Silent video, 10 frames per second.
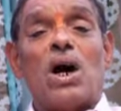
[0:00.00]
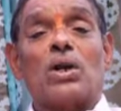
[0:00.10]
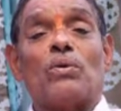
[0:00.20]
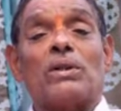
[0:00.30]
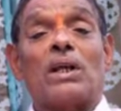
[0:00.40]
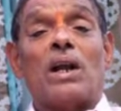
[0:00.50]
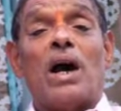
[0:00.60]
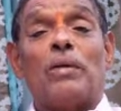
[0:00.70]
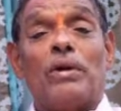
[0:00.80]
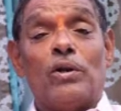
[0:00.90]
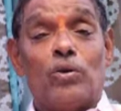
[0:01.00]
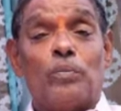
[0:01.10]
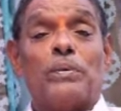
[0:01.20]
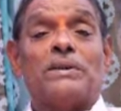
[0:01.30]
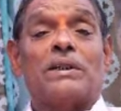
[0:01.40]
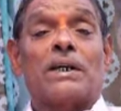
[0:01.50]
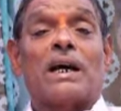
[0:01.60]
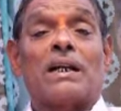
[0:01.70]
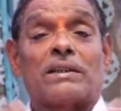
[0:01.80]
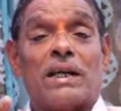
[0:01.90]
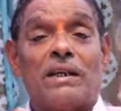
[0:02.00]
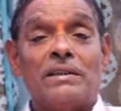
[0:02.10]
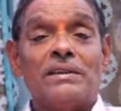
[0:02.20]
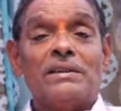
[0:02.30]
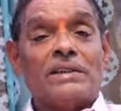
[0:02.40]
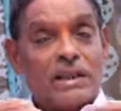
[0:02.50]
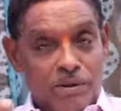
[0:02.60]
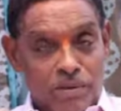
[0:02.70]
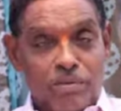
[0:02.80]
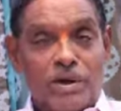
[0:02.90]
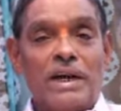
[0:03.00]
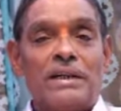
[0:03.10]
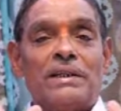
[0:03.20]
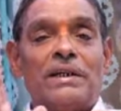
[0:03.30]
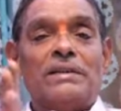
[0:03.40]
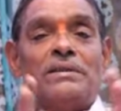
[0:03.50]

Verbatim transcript: ఆరు వందల హామీలు గుప్పించిన ఘనత చంద్రబాబు నాయుడిది